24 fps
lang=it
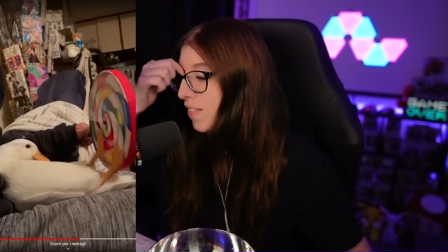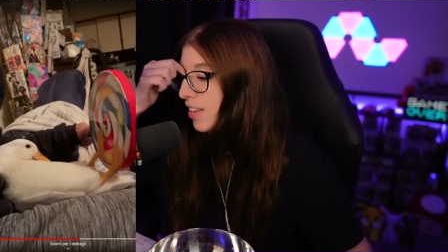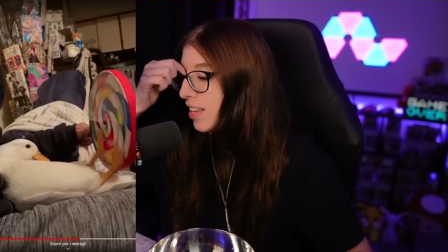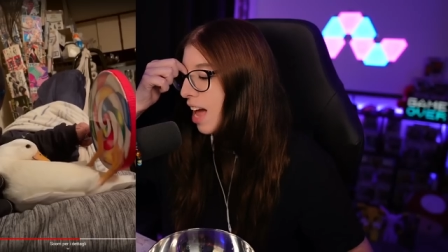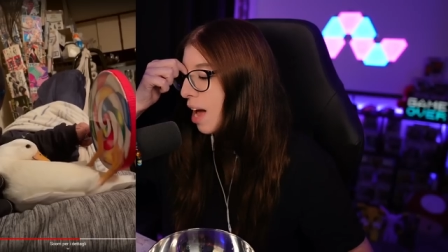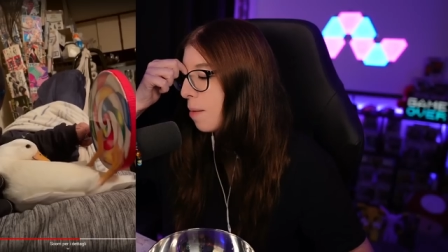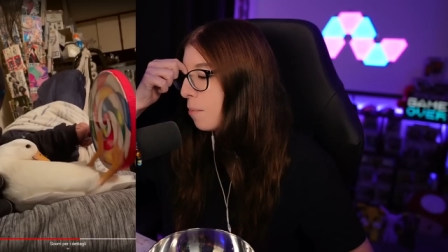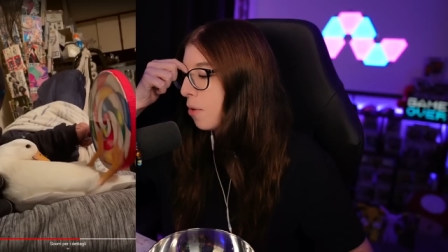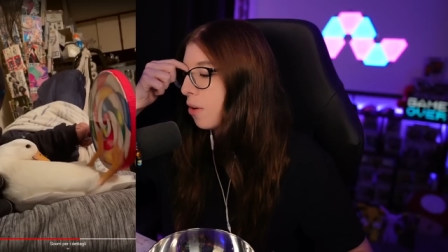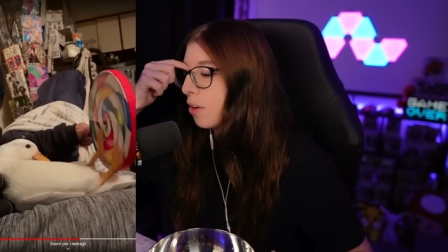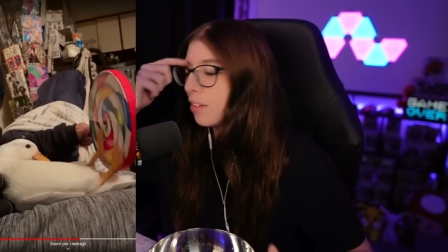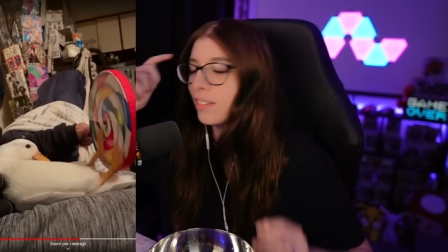
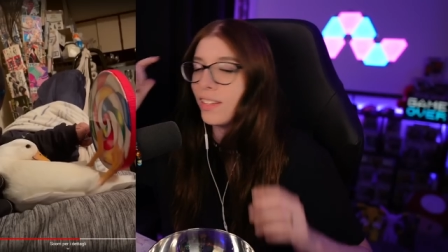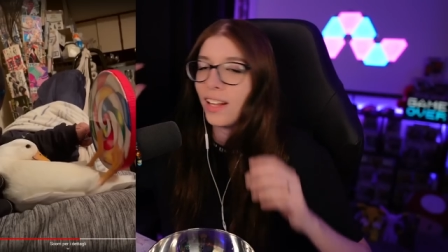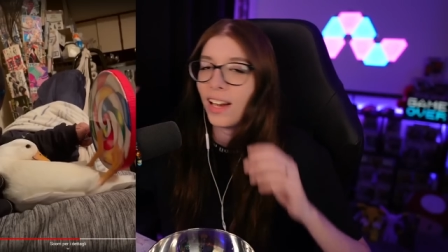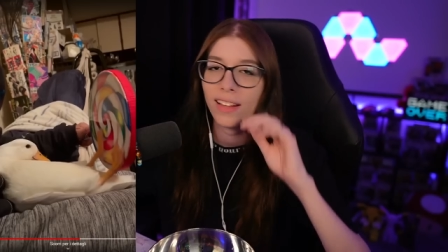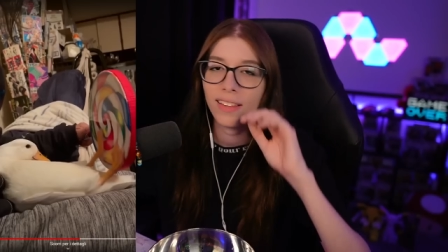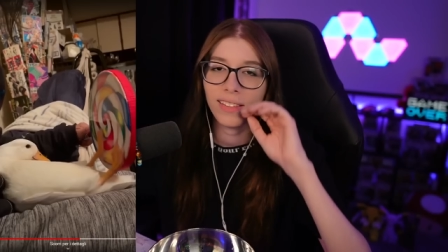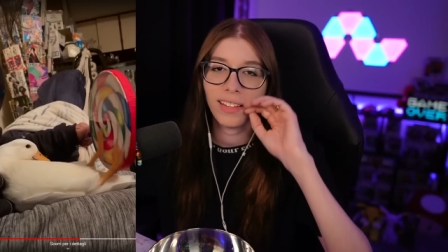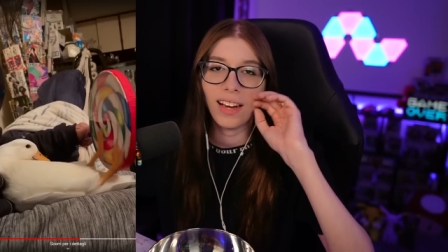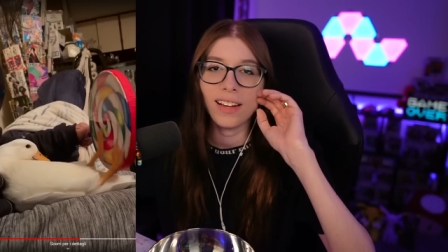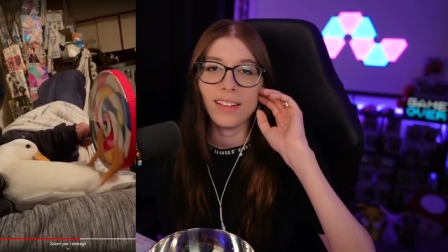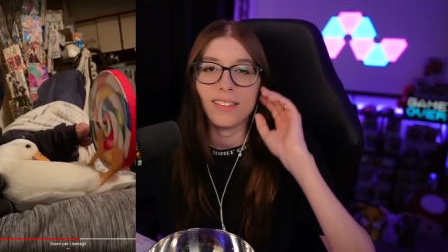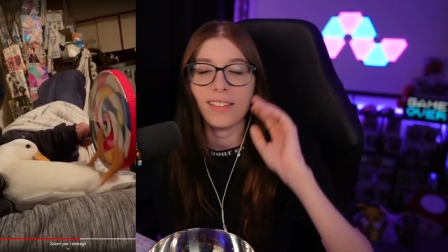Vediamo se
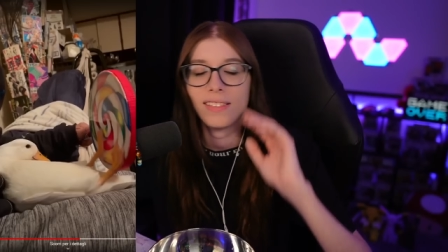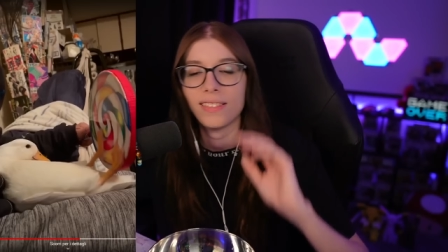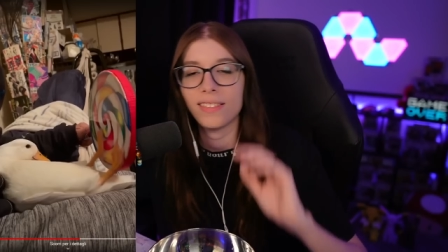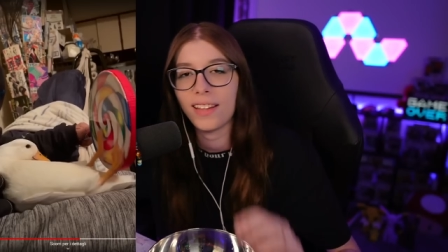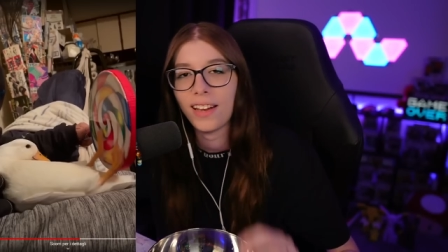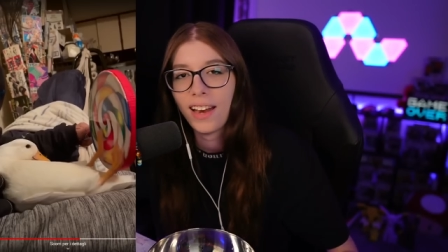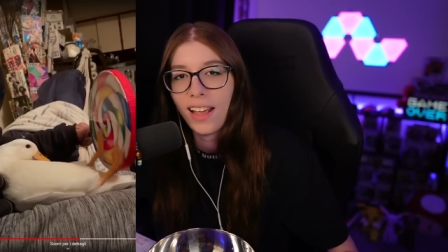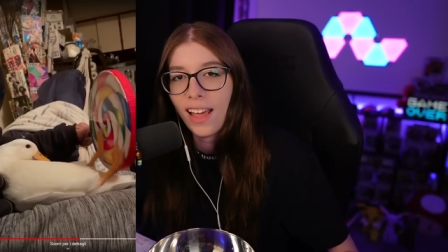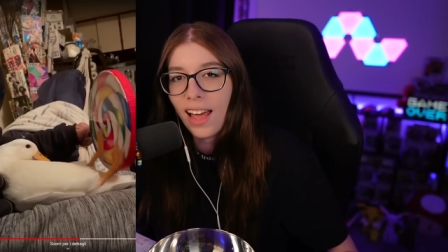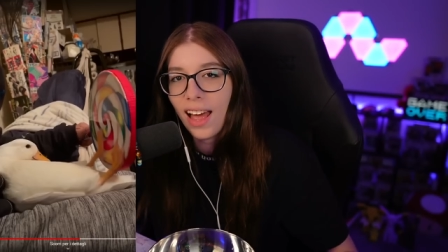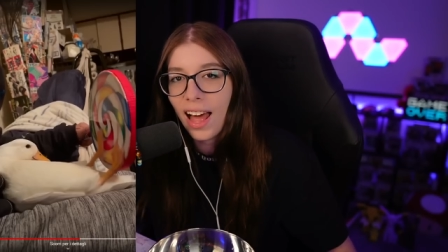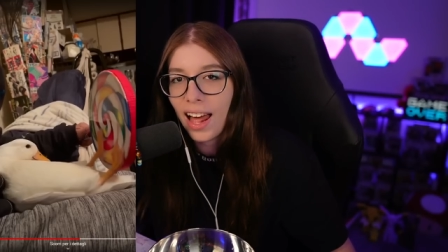riesco a
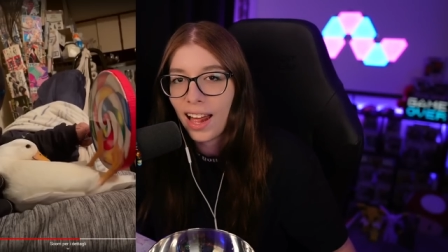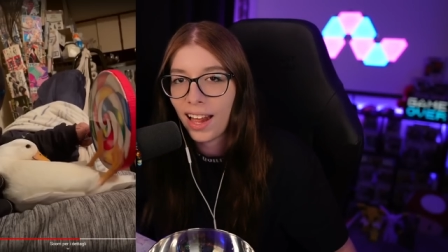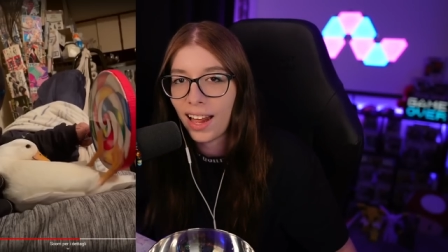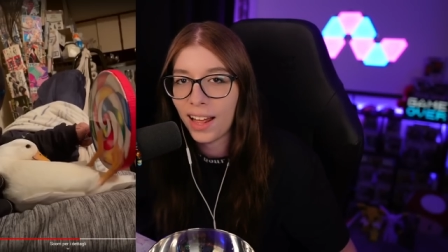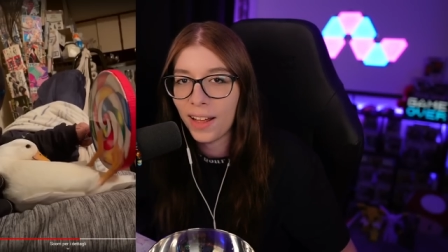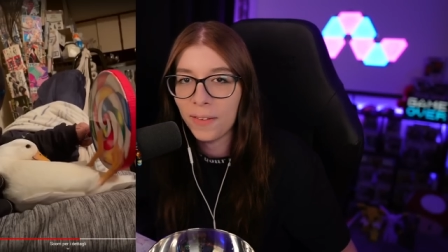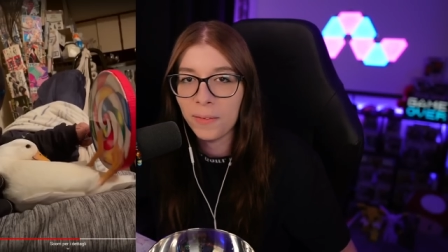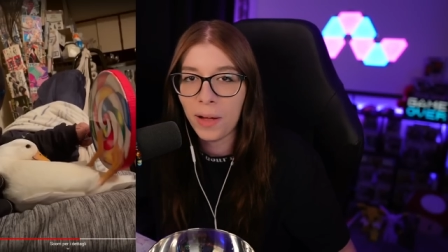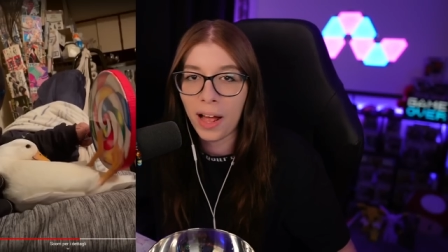resistere a, a,